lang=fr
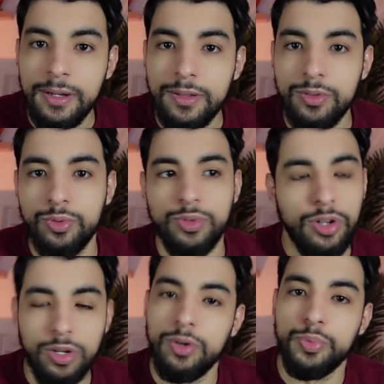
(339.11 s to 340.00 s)
Donc euh,
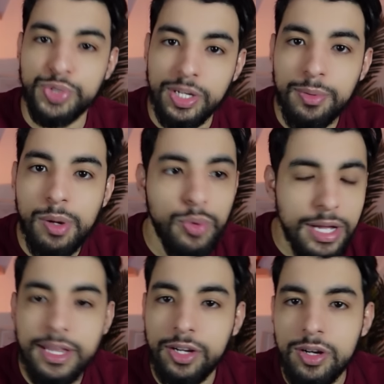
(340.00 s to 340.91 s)
au bout d'un moment, ouais
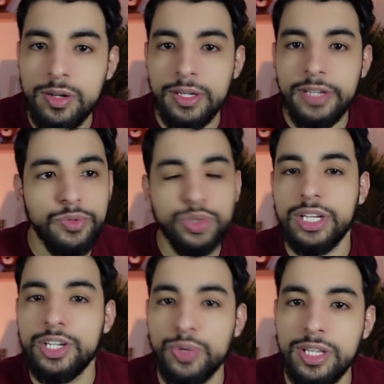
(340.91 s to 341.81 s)
d'accord, ils vont juste
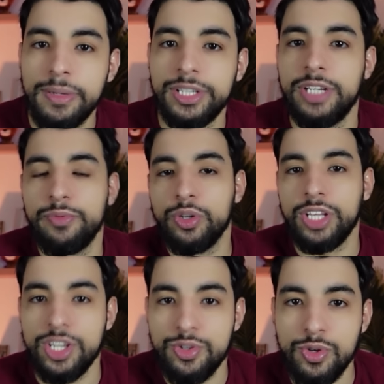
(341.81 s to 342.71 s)
aller jouer des matchs et ils vont rentrer
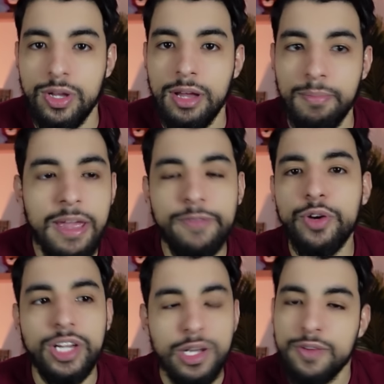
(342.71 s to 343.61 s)
chez eux, mais il faut
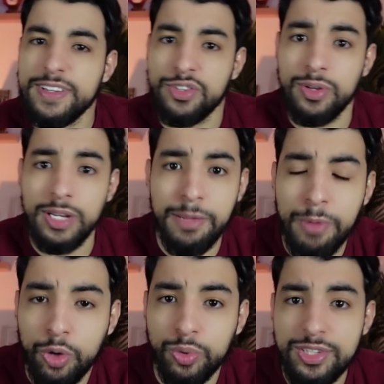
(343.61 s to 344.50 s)
qu'ils le fassent dans les
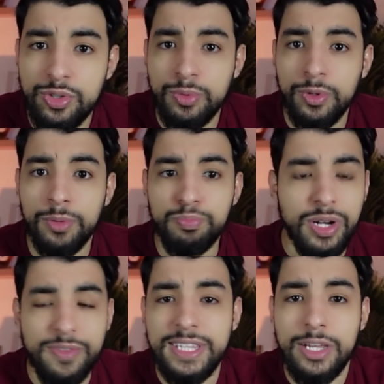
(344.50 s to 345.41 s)
meilleures conditions, pour
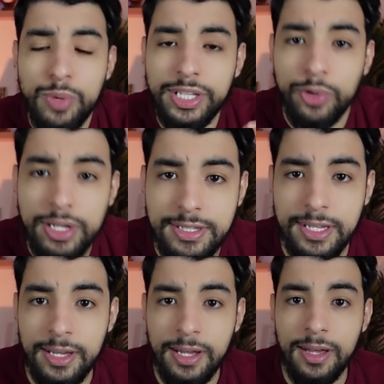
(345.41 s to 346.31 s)
éviter le moindre
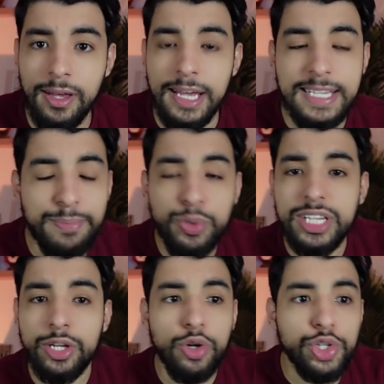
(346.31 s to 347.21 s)
risque. Et c'est pour
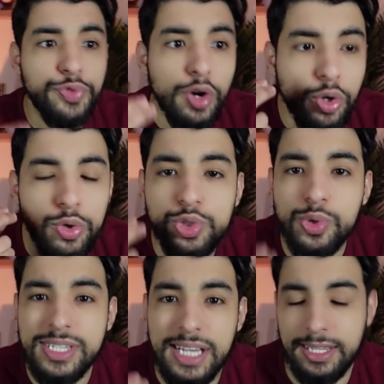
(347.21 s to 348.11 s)
ça que quand je vois encore
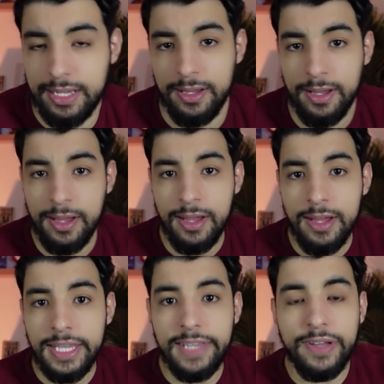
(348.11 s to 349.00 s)
aujourd'hui certains
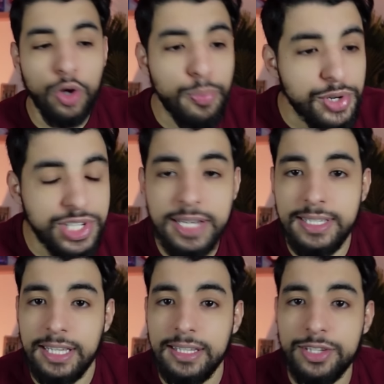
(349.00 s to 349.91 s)
qui viennent reprocher à
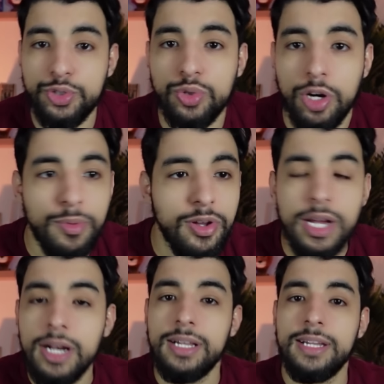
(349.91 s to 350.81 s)
certaines nations, comme euh,
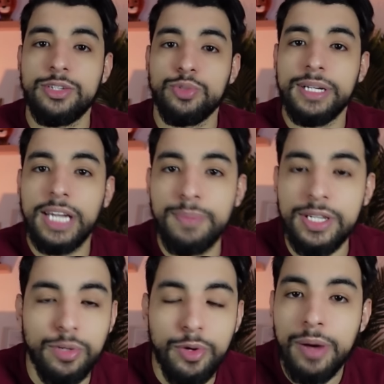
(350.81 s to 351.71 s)
les nations
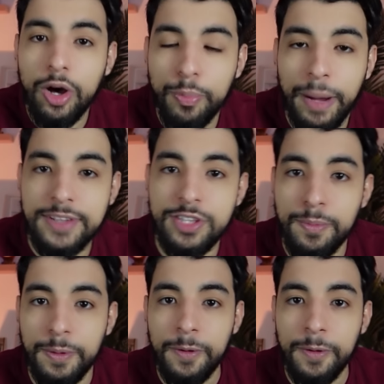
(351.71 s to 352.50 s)
maghrébines, comme le Maroc par exemple,